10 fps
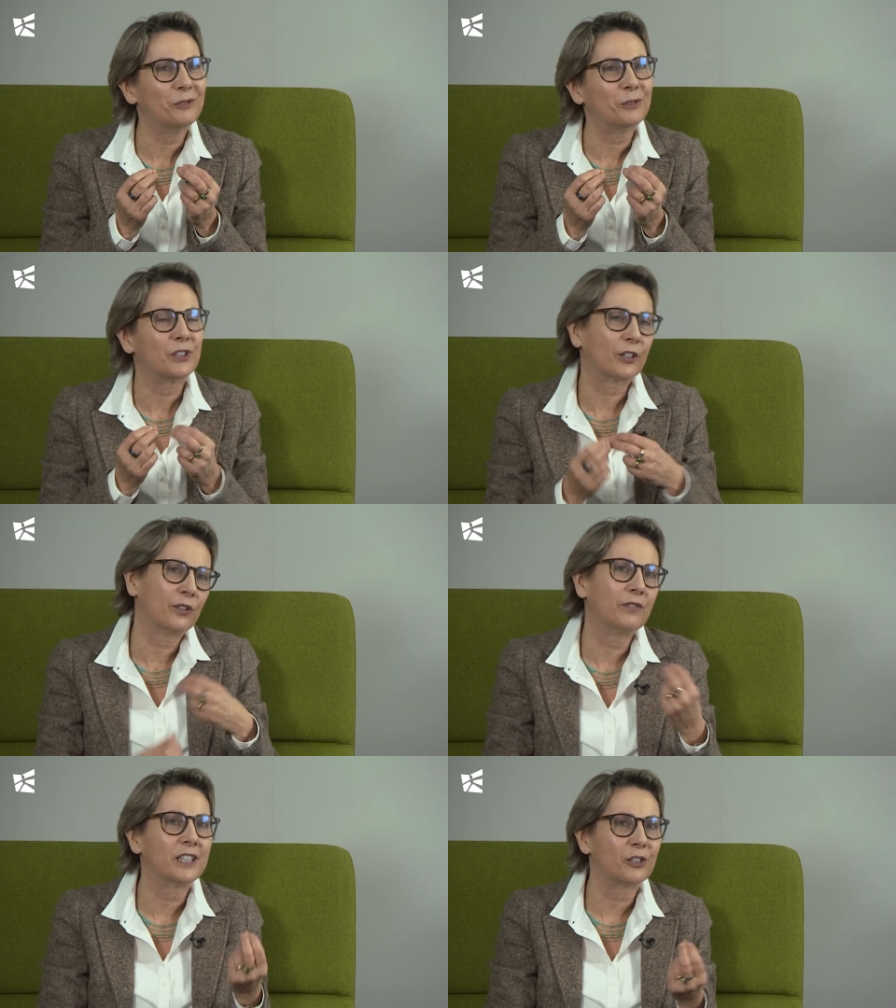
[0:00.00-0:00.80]
Und da
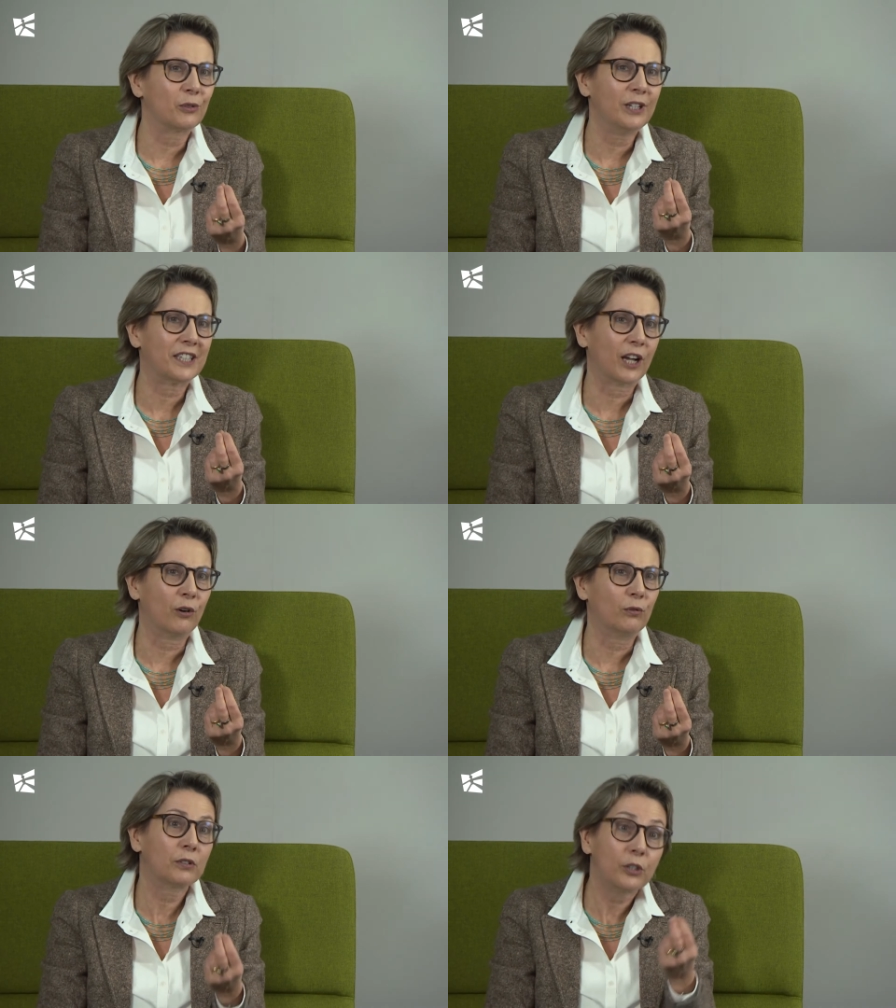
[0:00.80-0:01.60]
können wir natürlich
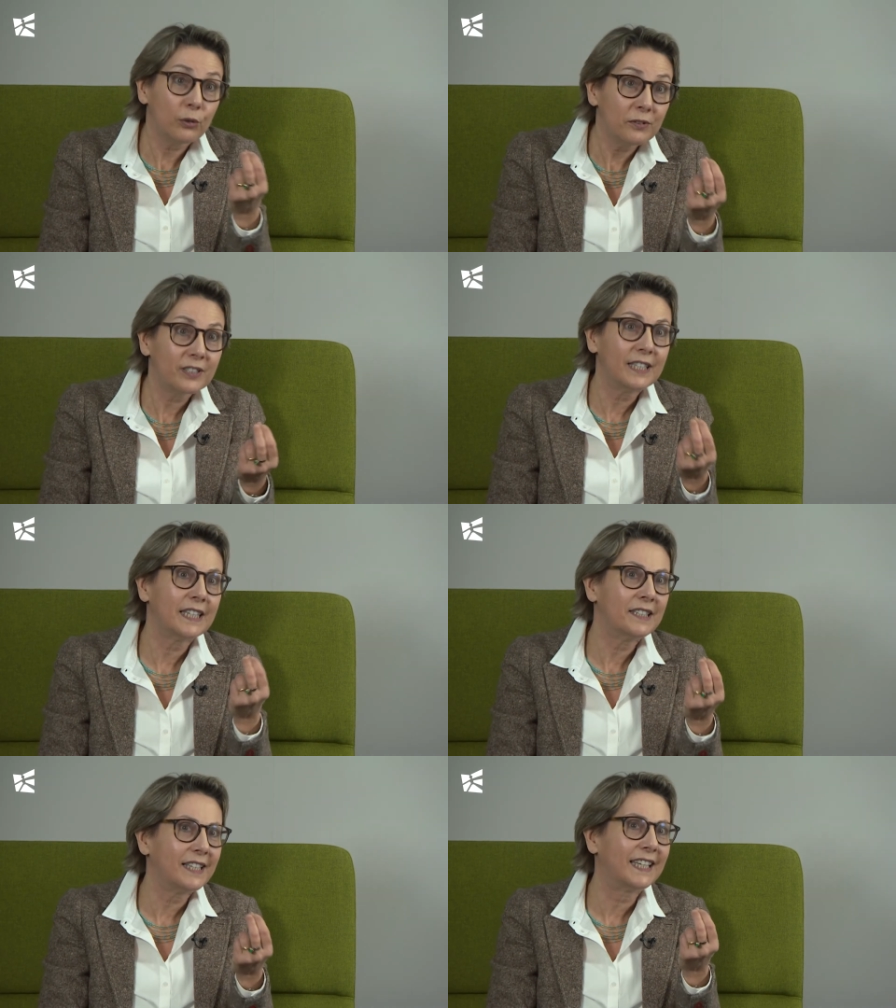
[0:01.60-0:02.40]
auch die
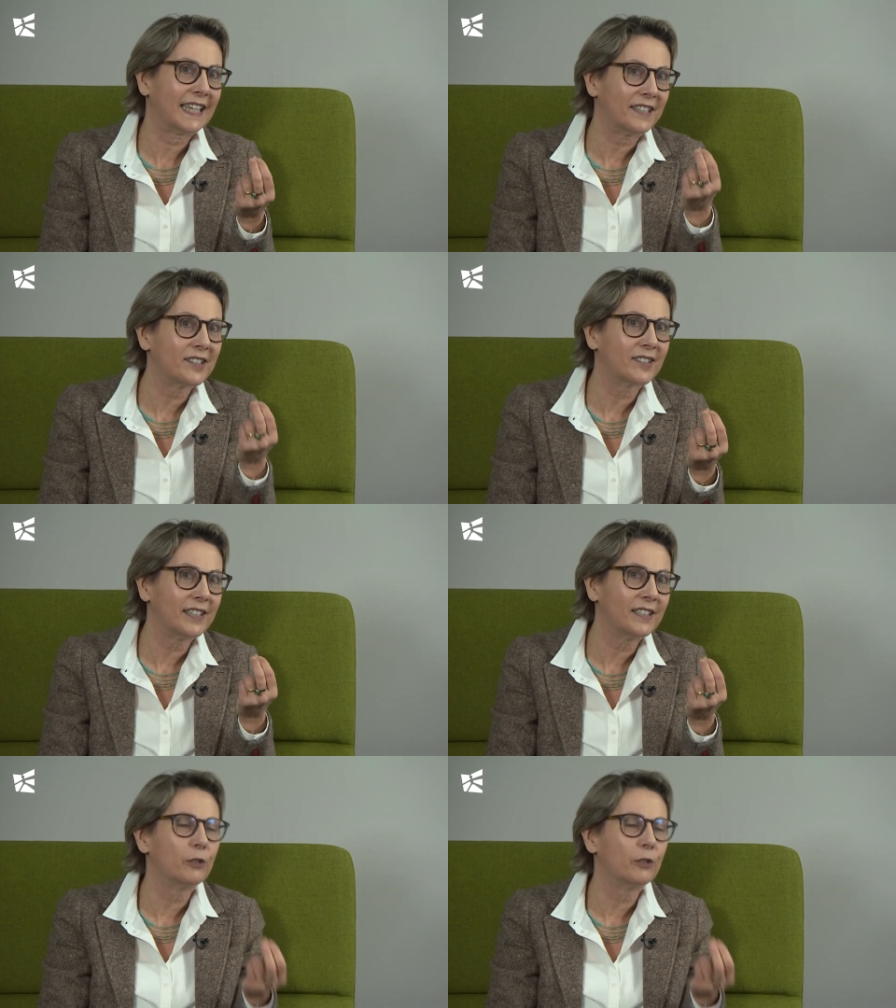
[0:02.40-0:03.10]
künstliche Intelligenz sehen,